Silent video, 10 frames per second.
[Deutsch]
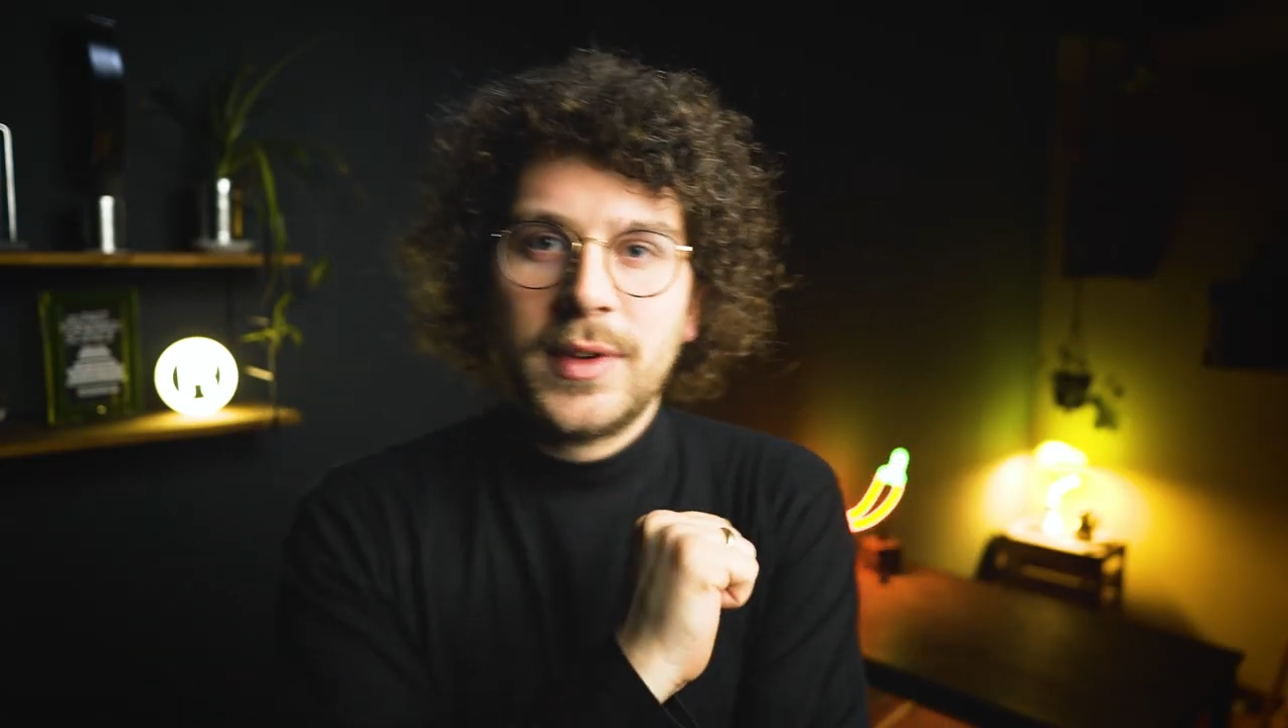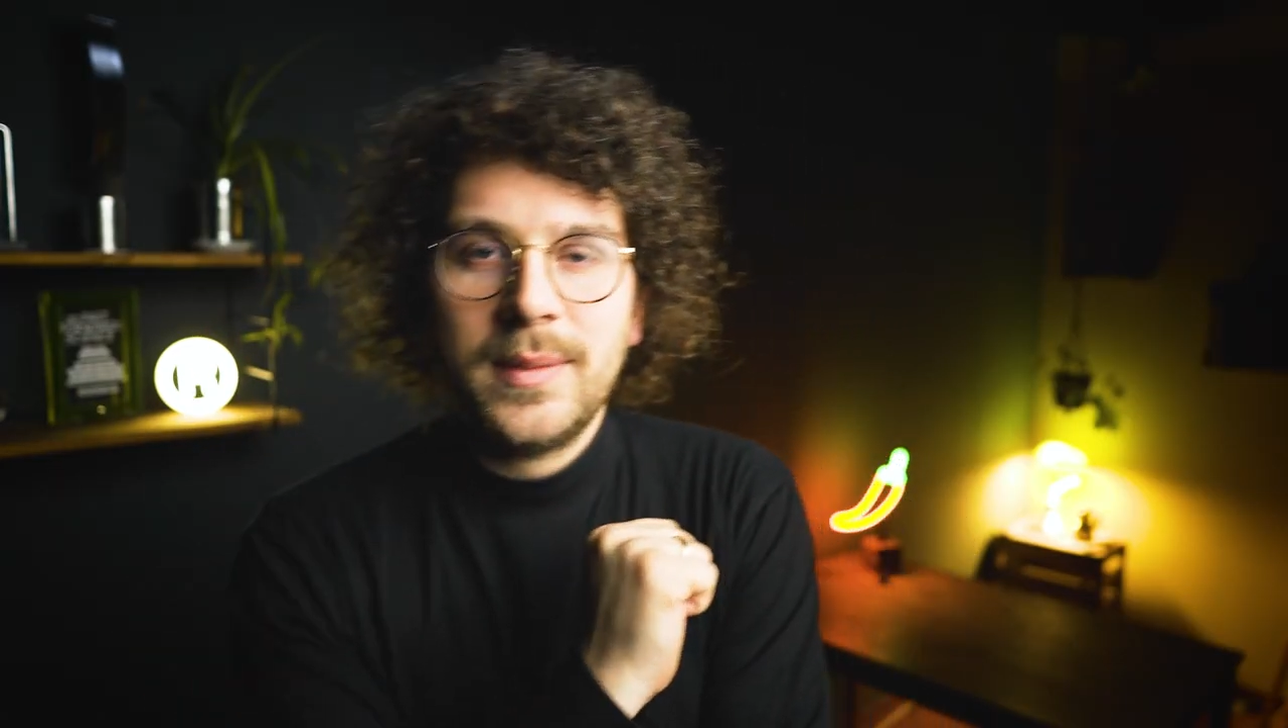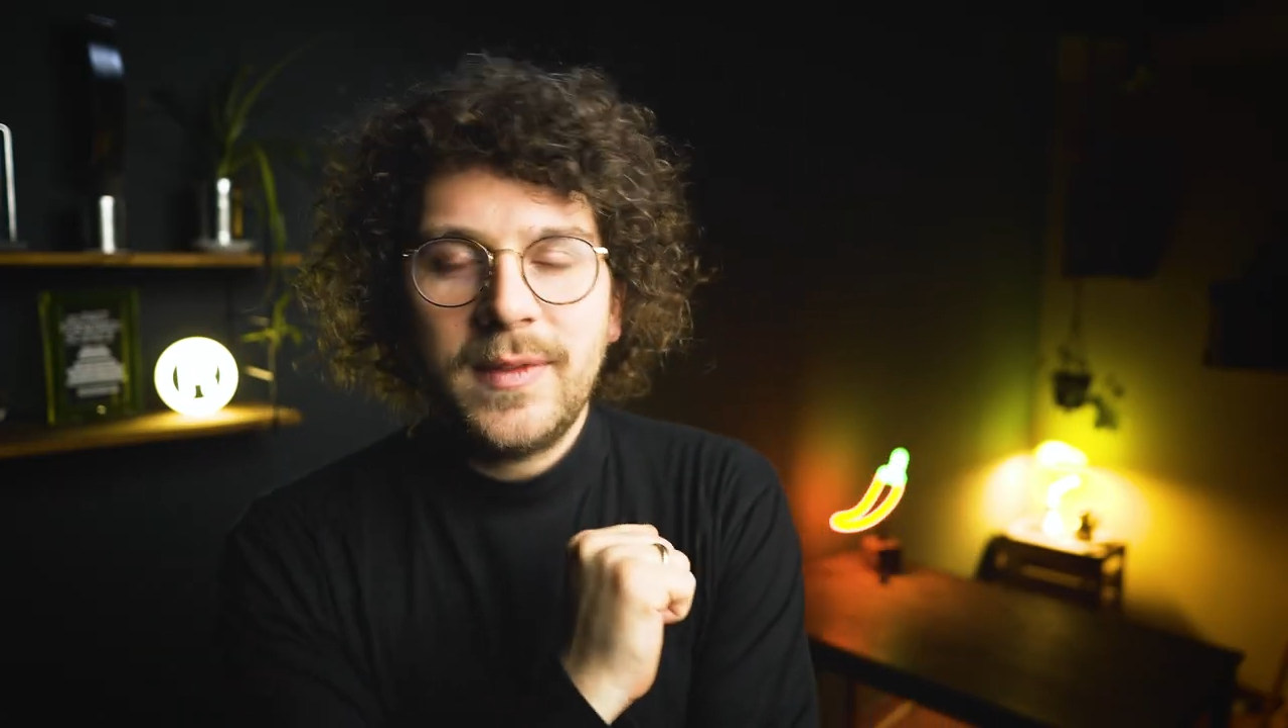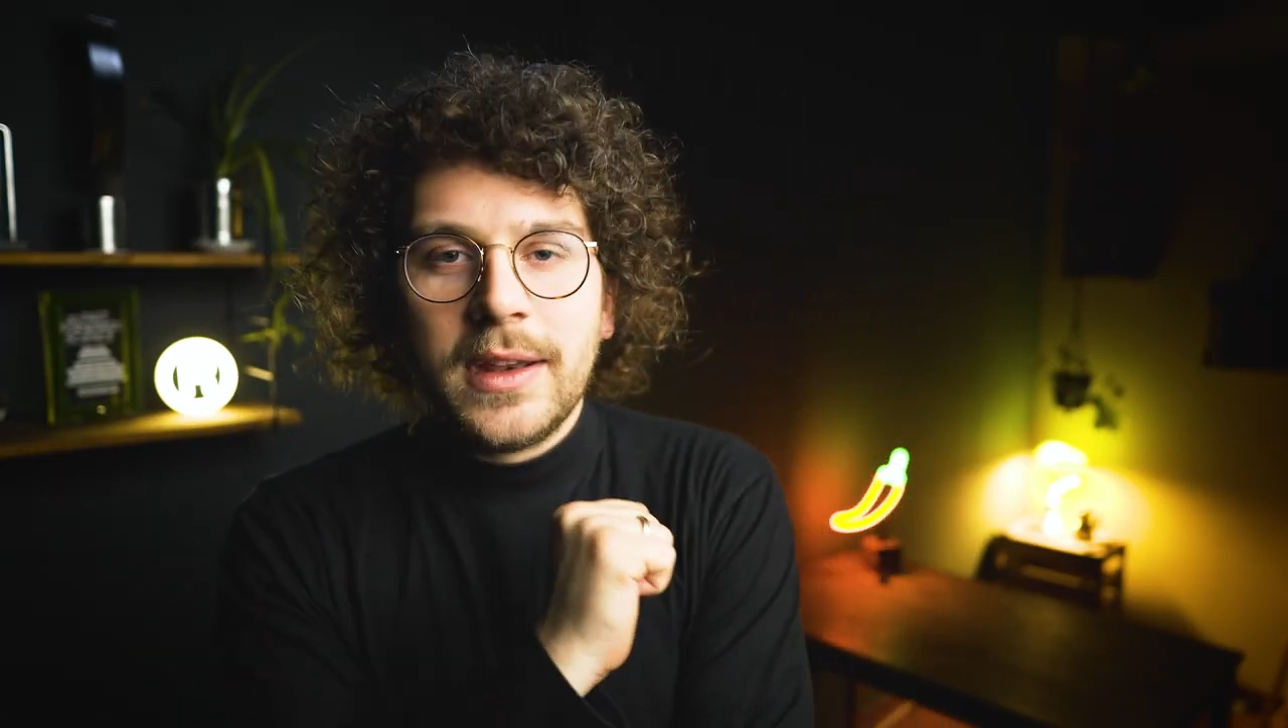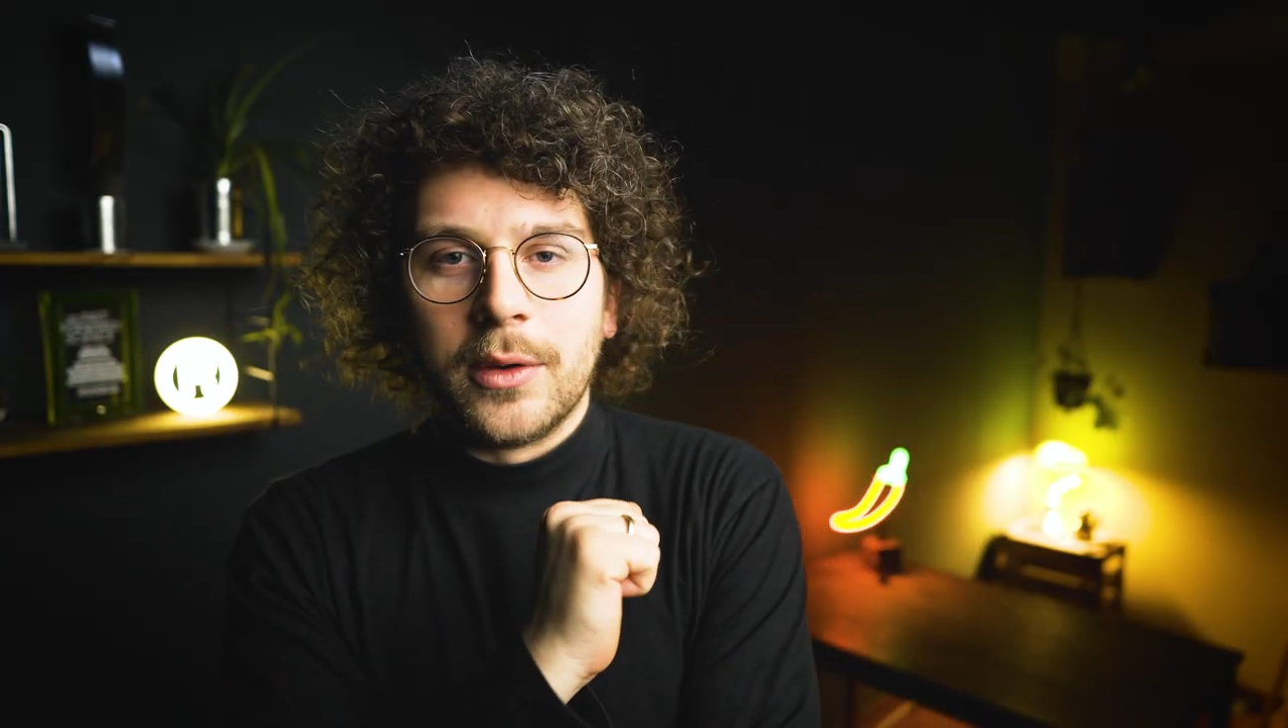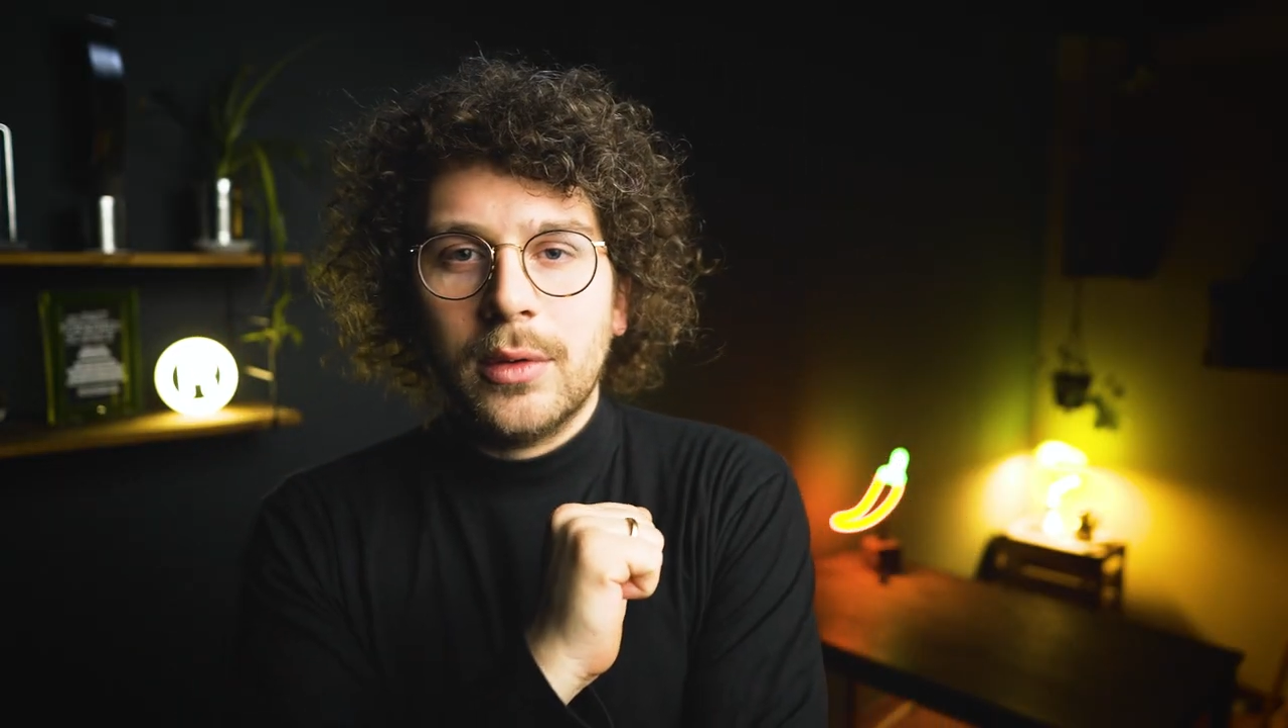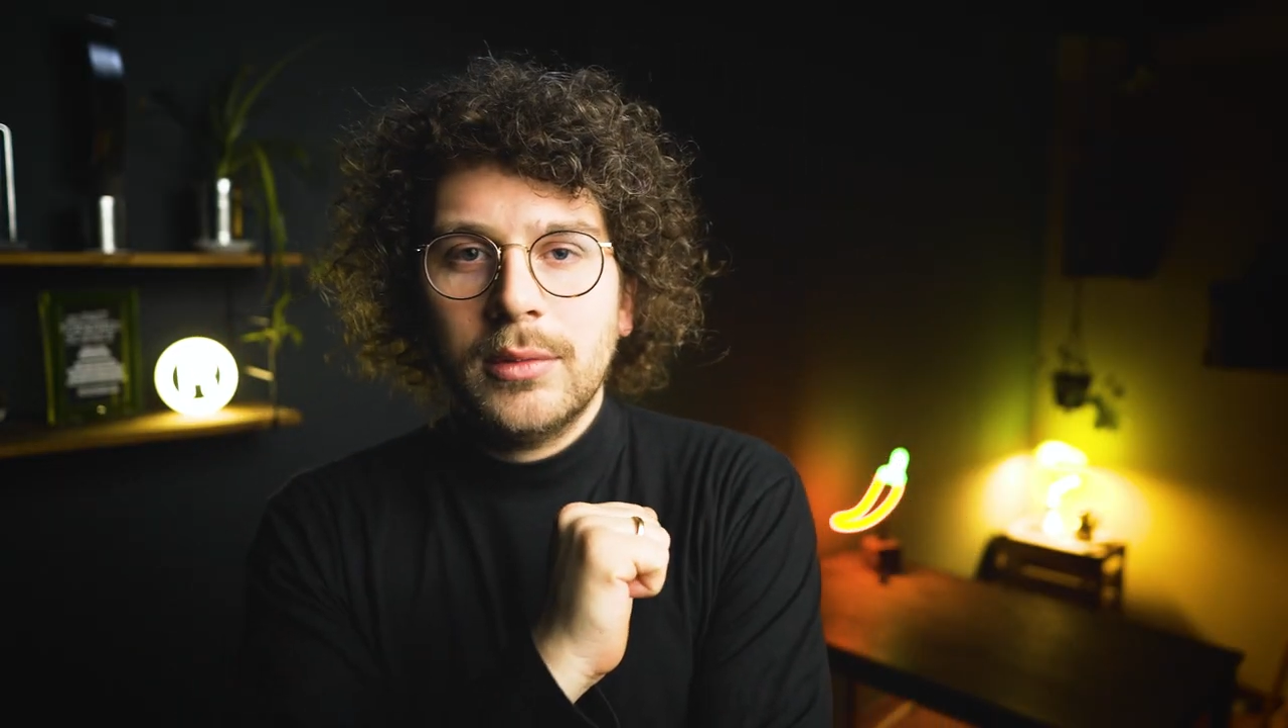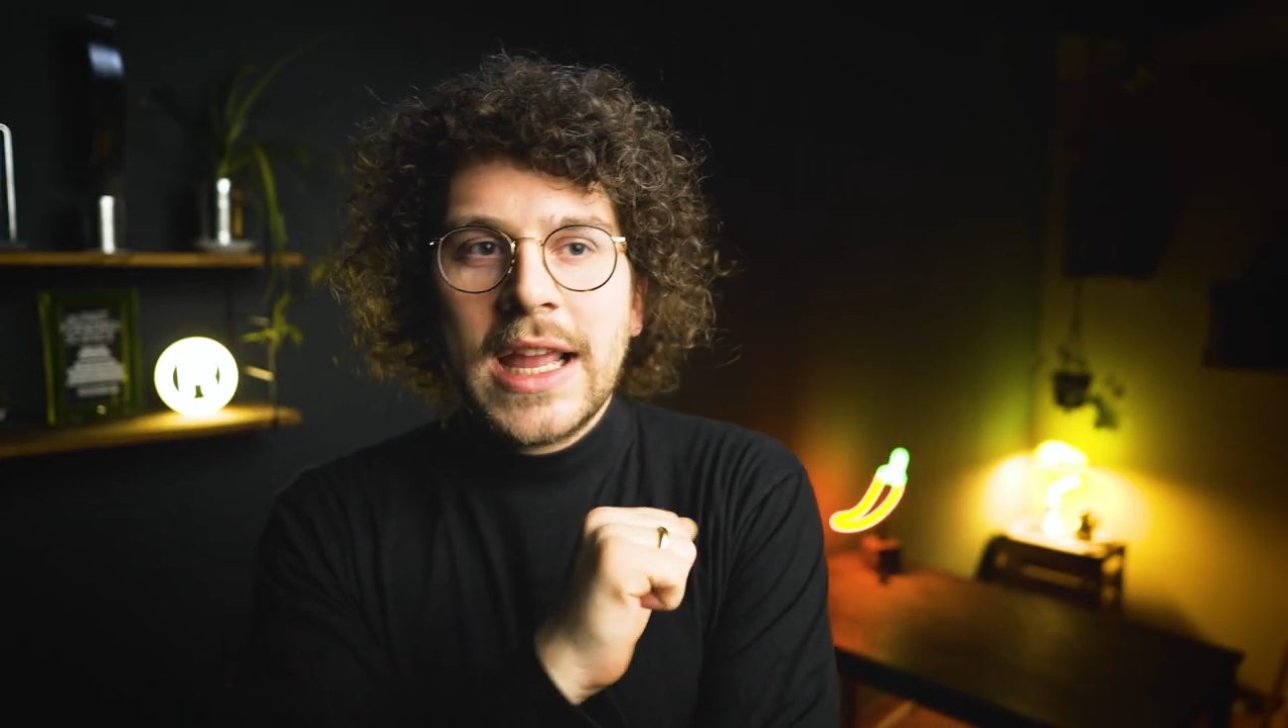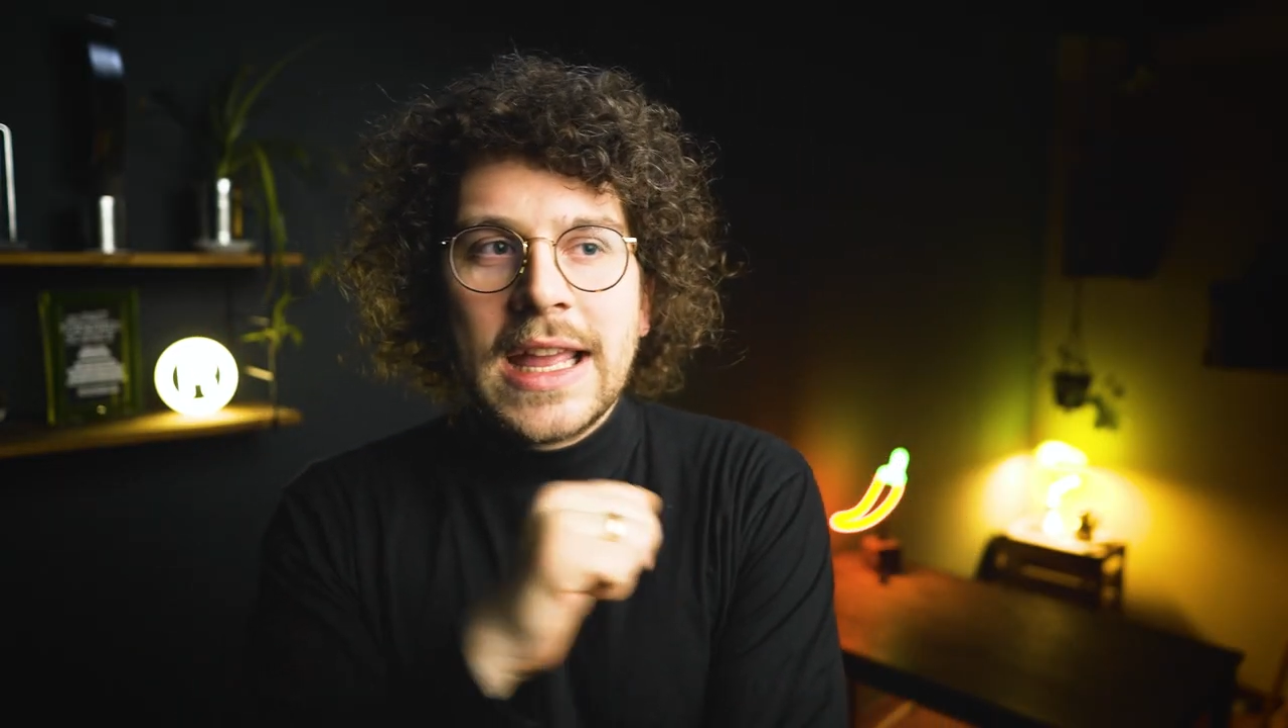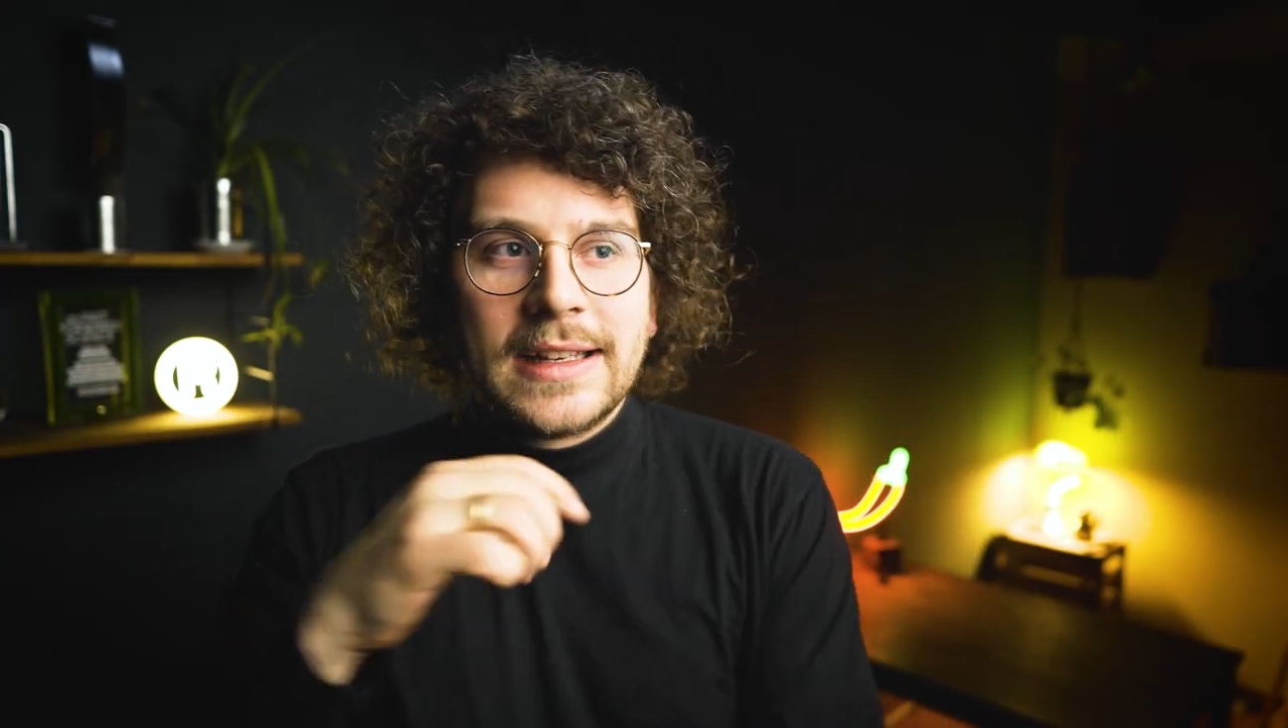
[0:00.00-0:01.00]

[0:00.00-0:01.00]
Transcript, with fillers: diesem Video